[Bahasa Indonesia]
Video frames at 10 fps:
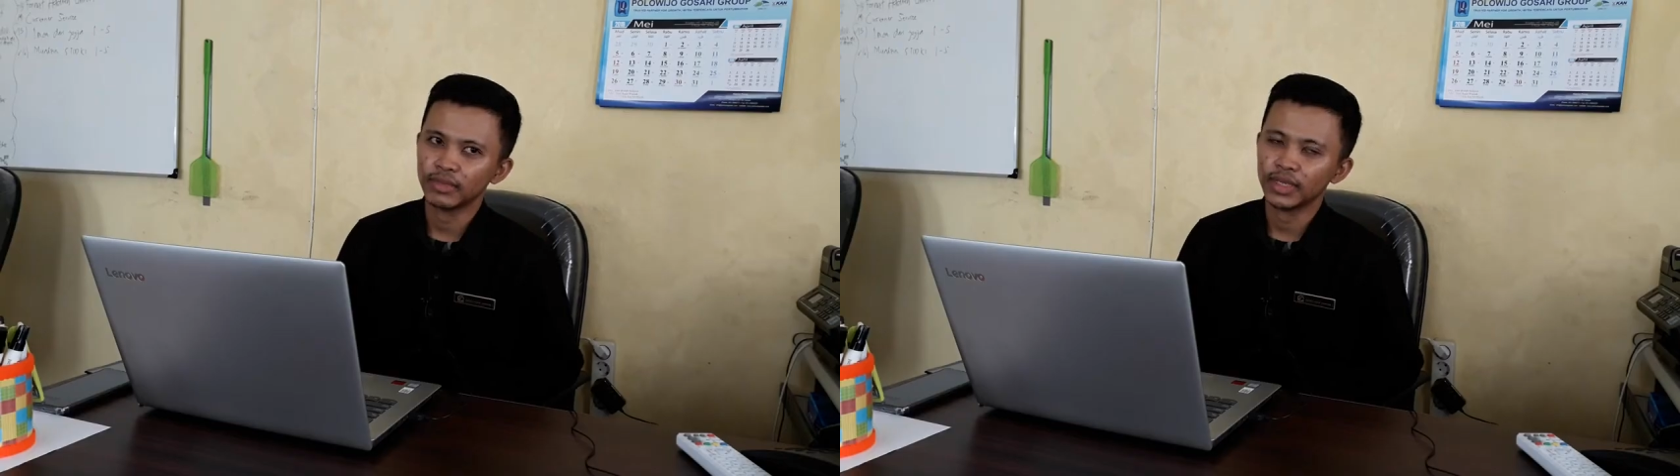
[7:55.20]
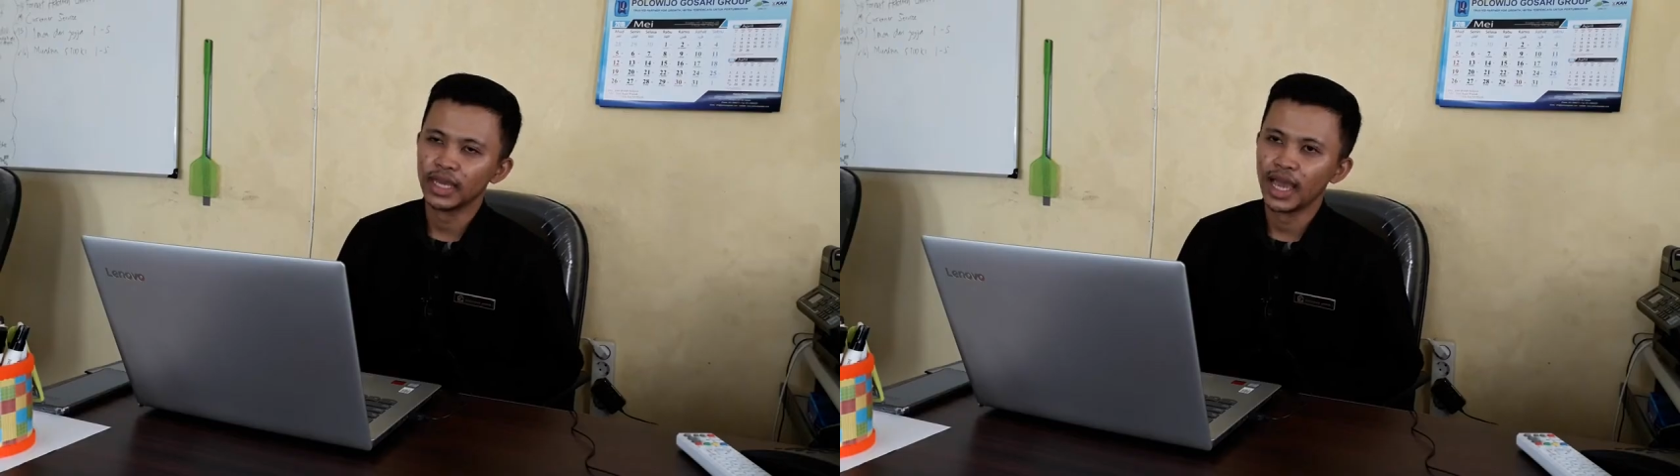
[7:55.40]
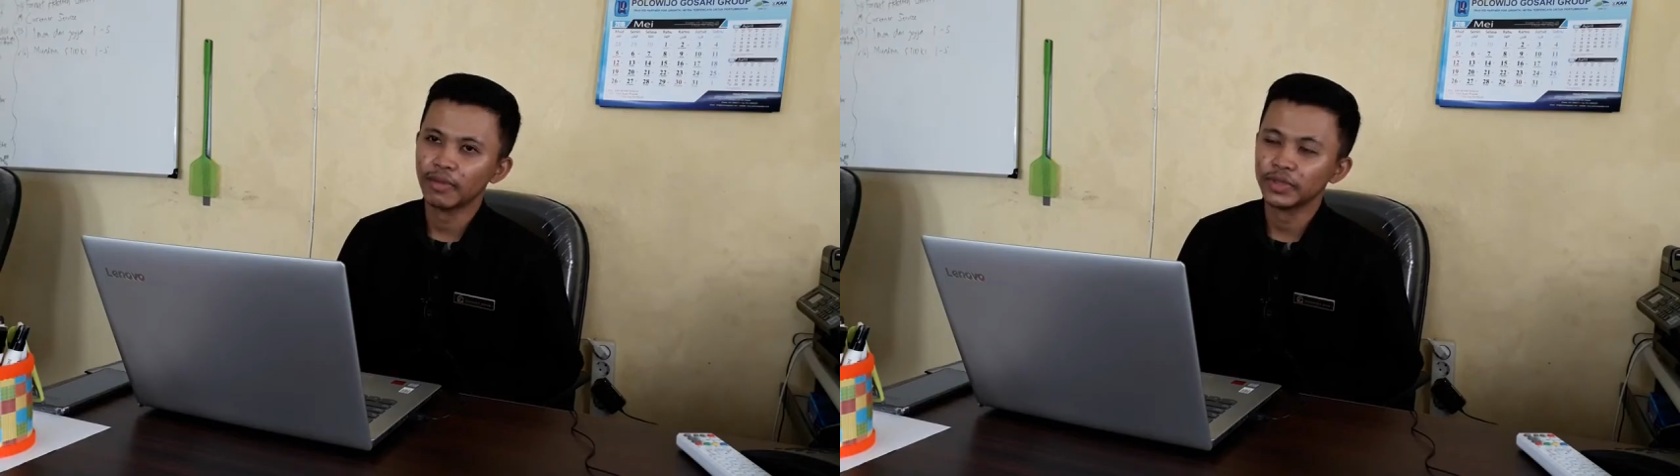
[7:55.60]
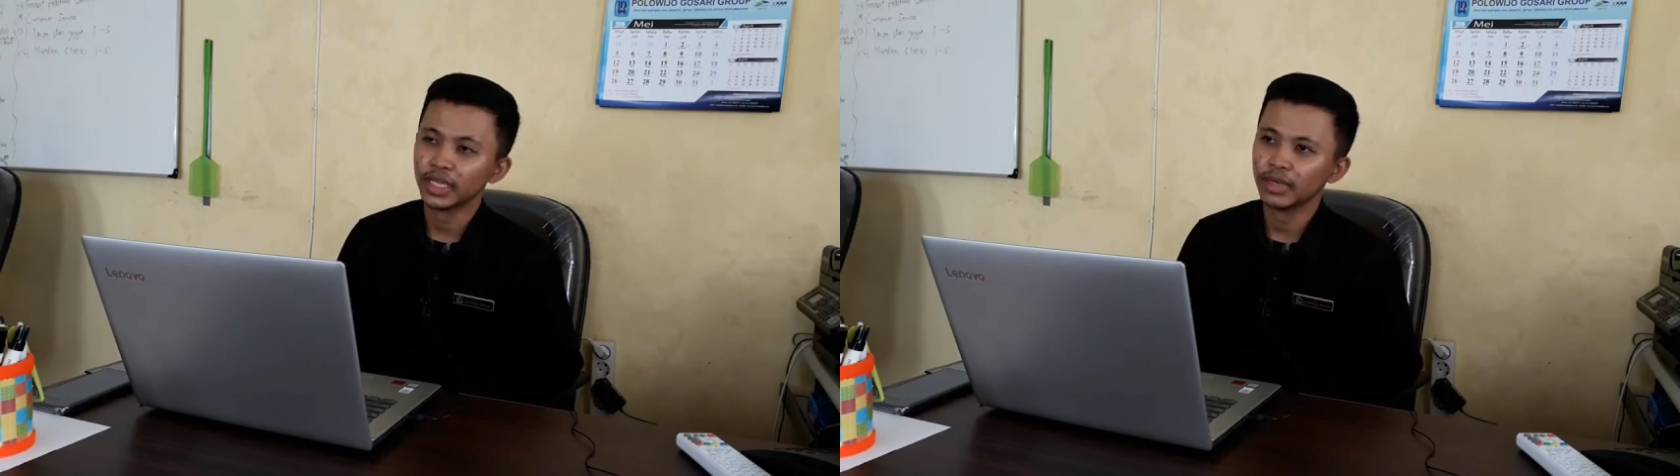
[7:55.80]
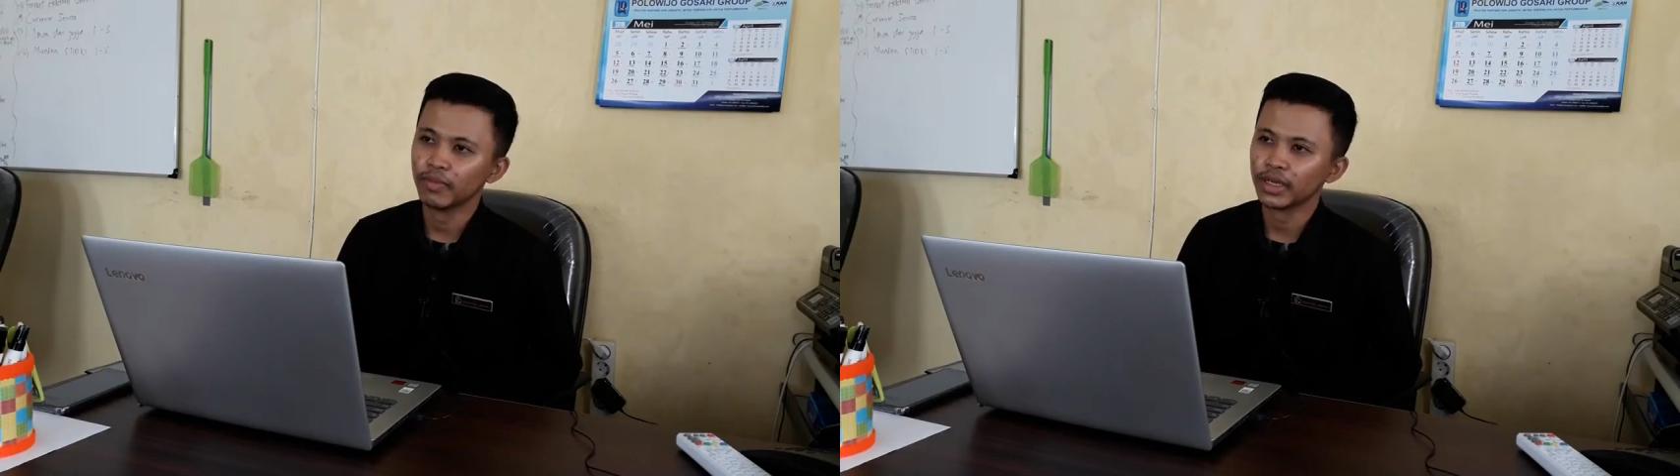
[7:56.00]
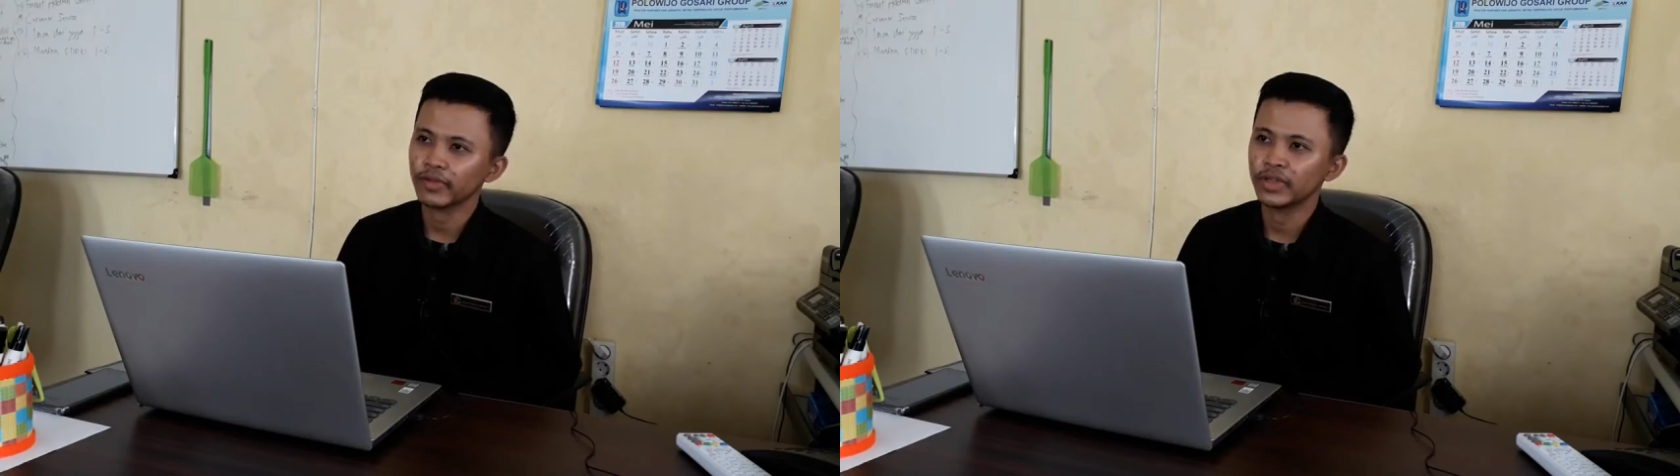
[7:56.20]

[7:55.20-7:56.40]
biasanya absen pakai